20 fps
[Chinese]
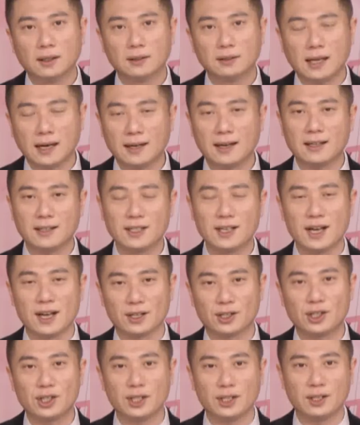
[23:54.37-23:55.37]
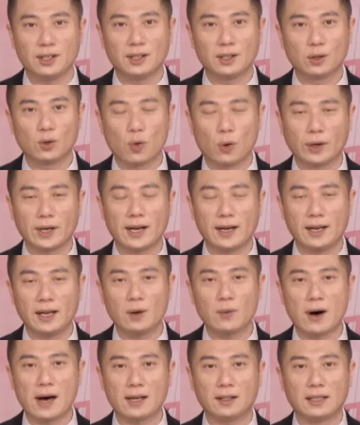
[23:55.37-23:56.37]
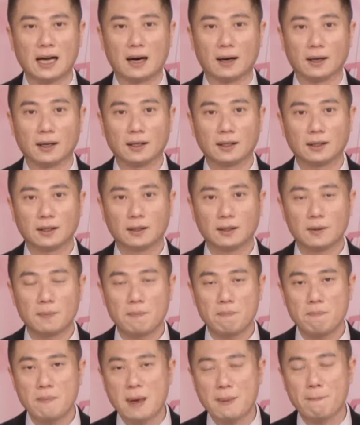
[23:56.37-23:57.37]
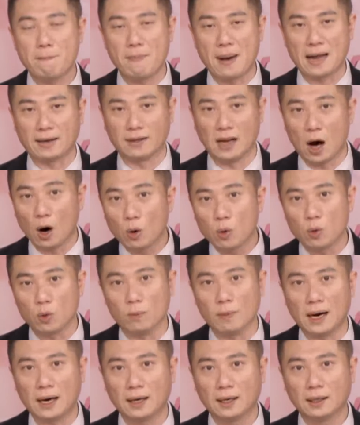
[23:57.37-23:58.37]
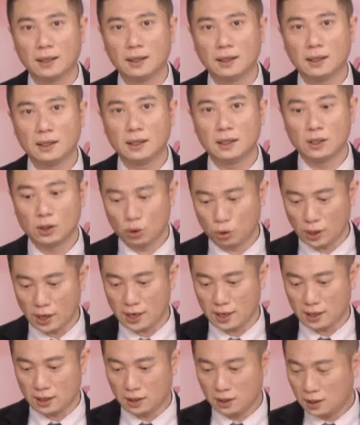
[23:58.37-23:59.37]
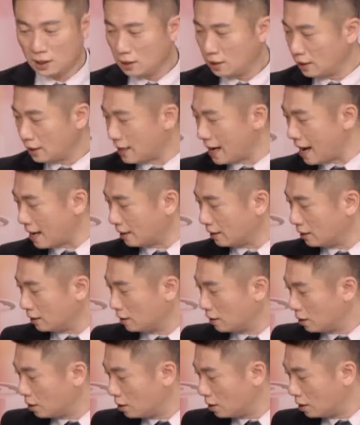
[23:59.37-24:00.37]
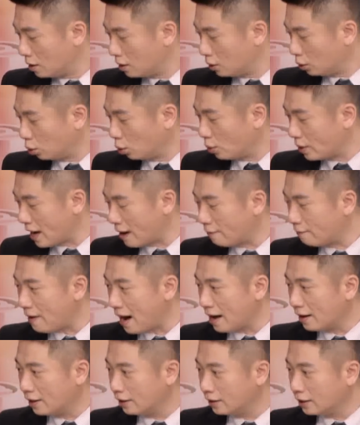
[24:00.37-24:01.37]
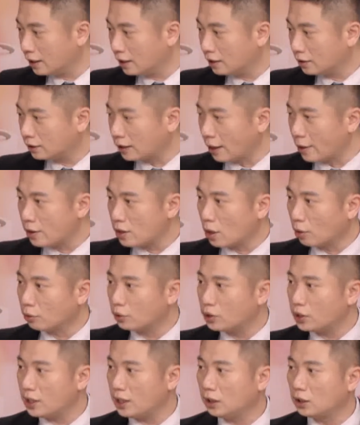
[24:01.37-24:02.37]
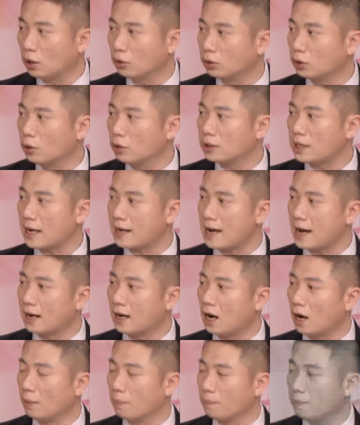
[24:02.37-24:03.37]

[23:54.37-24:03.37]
当然也是国内另外一档面板老虎嘛。所以你看，土洋法人呢，等于有志一同都在看好